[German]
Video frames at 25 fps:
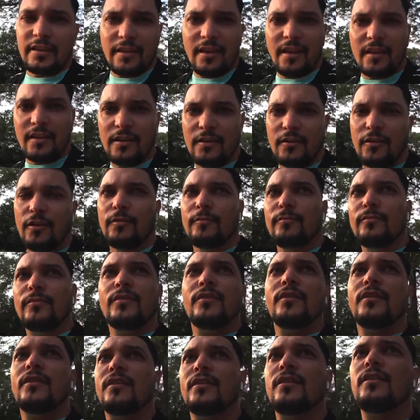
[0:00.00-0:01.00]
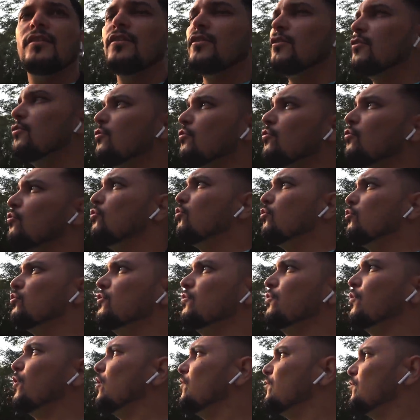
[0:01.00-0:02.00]
hergekommen
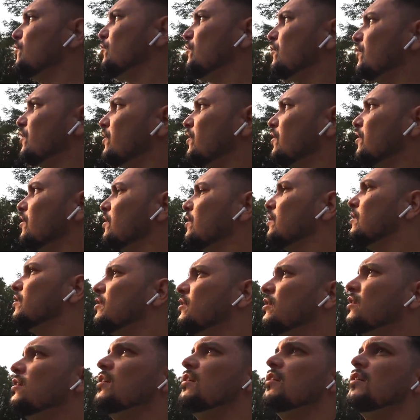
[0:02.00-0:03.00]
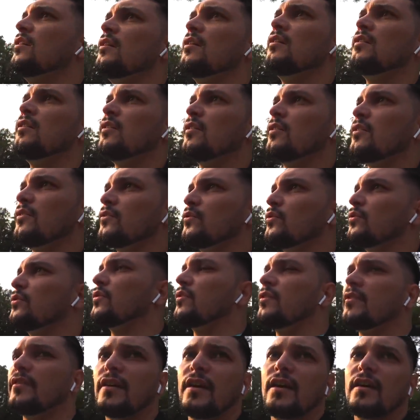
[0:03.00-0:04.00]
und wollen uns
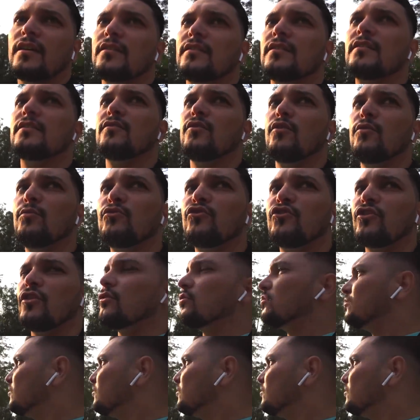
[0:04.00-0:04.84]
sozusagen umschauen.